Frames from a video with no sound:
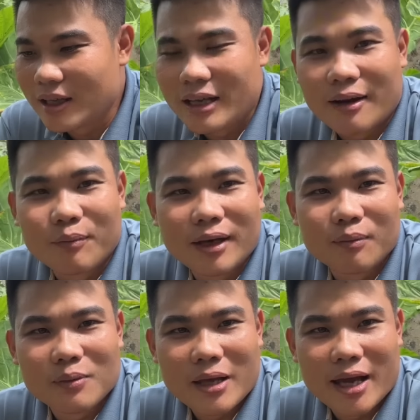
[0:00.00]
hy vọng là
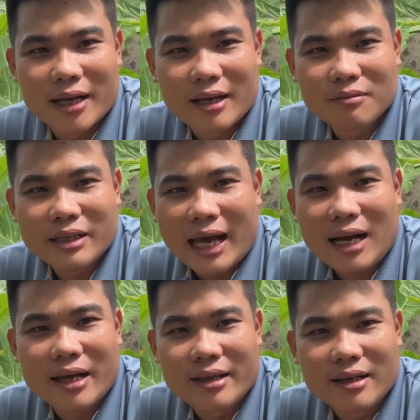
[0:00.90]
ông về để ông
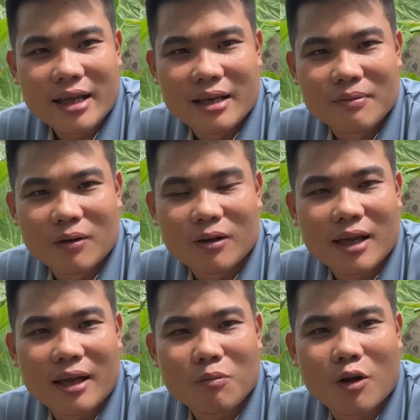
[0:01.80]
trả lại những gì mà có
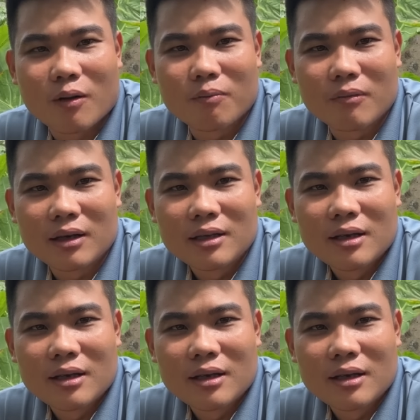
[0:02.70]
thể ông còn